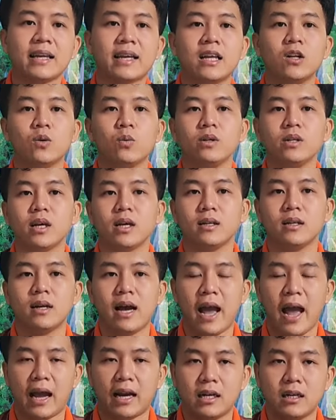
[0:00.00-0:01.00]
y gan vậy
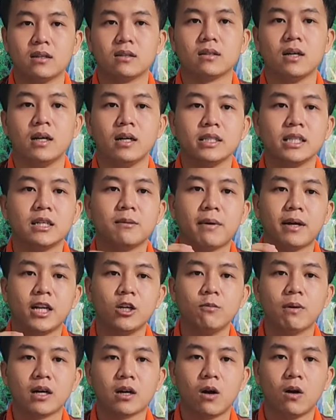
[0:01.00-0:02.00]
luôn quý vị, hạ đường.
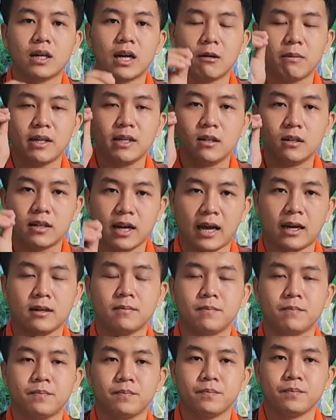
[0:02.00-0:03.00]
Nhưng mà nếu bà con đang
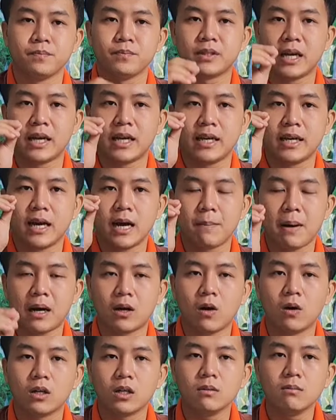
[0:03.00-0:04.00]
bị đường nặng
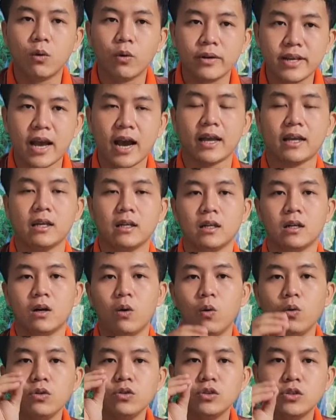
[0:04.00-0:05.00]
thì bà con cứ mua
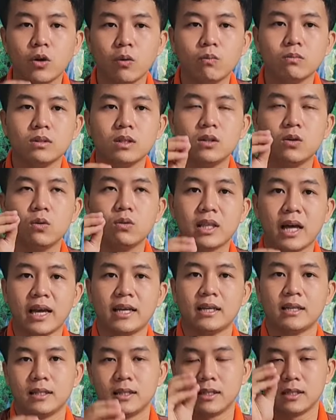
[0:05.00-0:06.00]
về uống
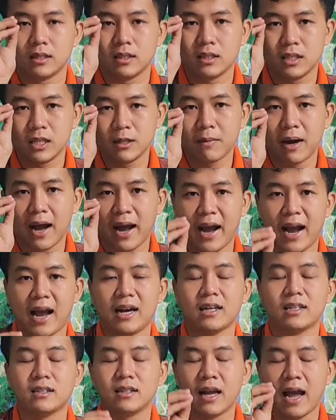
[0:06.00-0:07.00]
chung với thuốc tây,
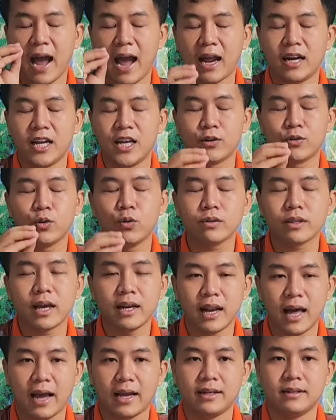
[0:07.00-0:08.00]
nhưng mà hạ
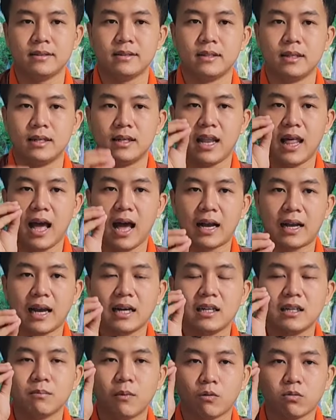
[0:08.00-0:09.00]
liều thuốc tây lại
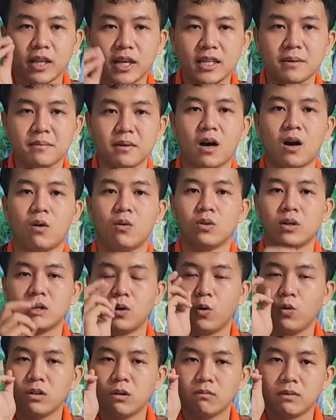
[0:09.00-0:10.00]
là cách 1 tiếng
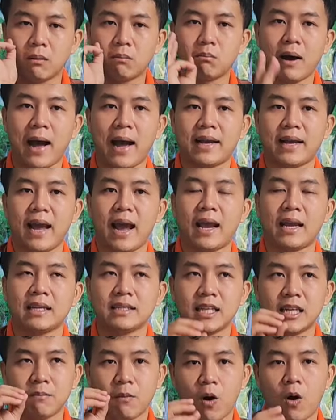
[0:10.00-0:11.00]
đồng hồ, uống trong vòng
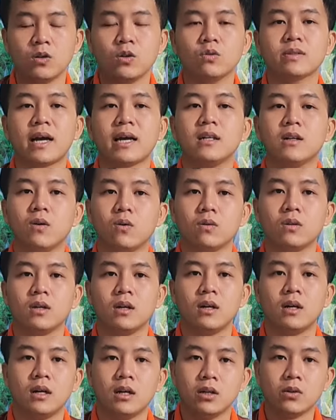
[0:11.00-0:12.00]
3 ngày thì bỏ thuốc
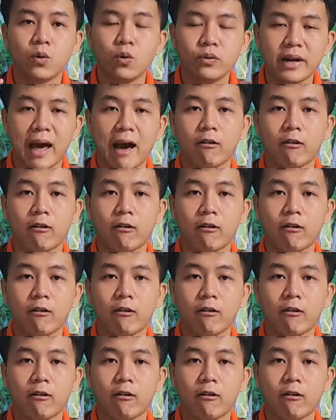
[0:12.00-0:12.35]
tây luôn.